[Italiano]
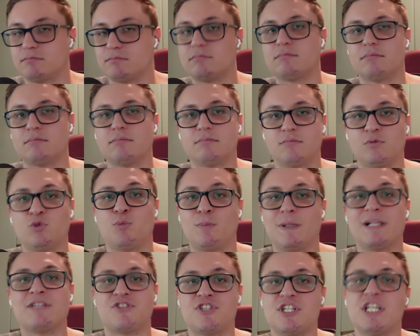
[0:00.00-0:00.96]

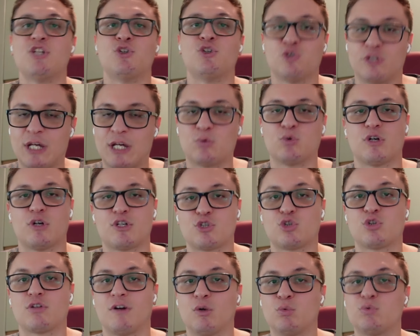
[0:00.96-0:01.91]
Duplessis non è uno da
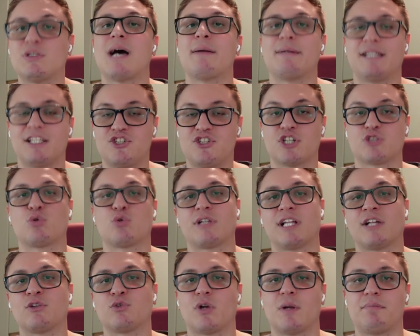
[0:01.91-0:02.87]
sottovalutare ed è già
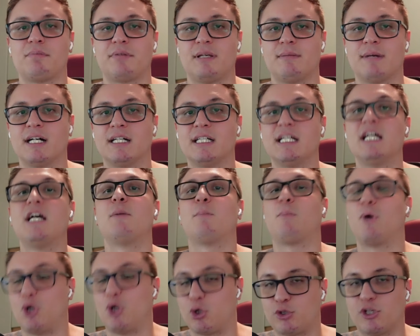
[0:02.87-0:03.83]
soltanto la prima. Poi
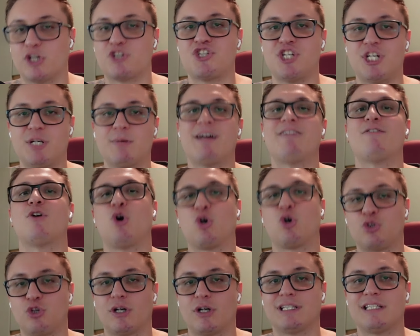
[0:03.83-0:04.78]
occhio a Cimer,
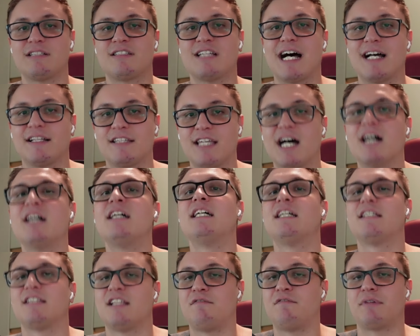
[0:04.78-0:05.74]
occhio a Desania,
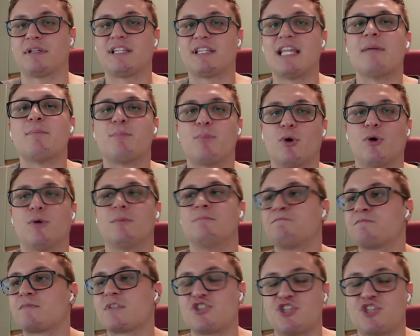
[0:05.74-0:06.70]
nel frattempo
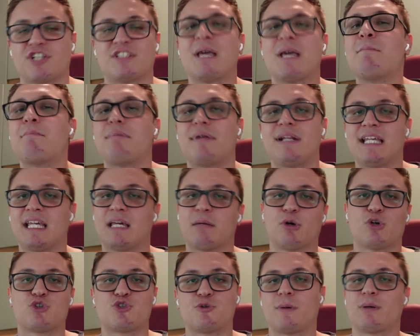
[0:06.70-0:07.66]
c'è sempre
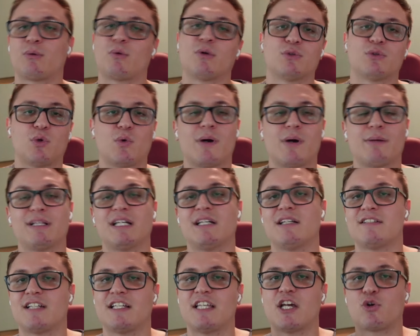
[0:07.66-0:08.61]
l'incrocio per quanto riguarda
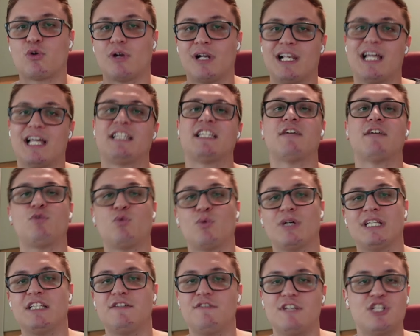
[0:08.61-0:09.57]
Desania con la Light Heavyweight
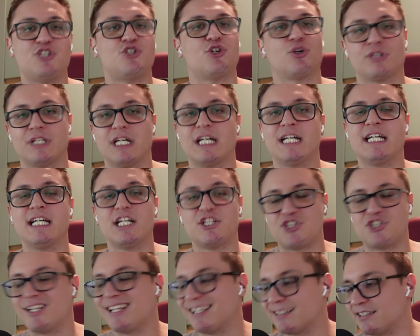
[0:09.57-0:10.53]
Division, c'è
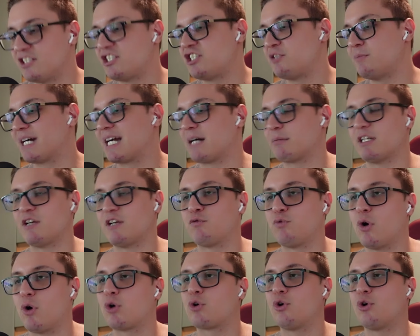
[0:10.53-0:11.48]
tantissima carne al
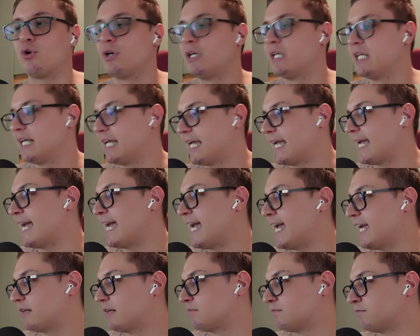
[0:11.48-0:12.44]
fuoco
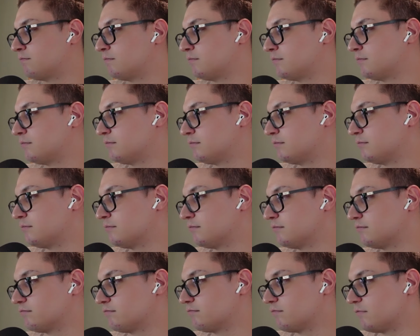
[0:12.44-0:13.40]
e mh, mm,
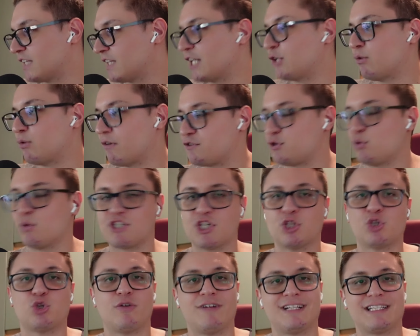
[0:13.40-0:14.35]
da UFC
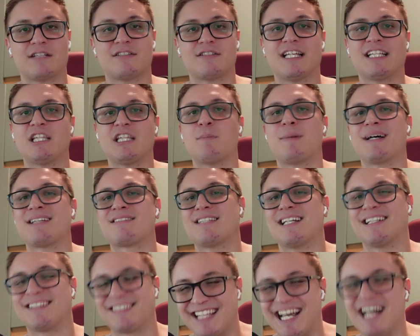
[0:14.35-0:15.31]
297 passa
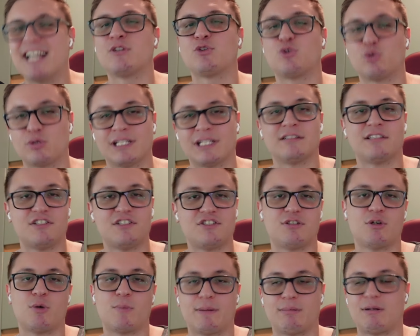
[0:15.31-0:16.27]
tanto tantissimo
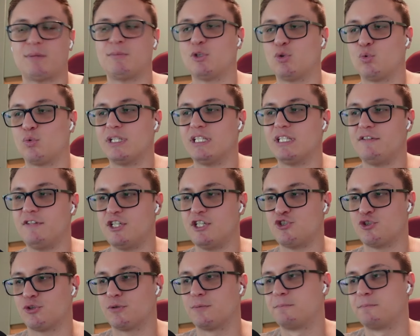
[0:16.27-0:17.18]
per la Middleweight Division.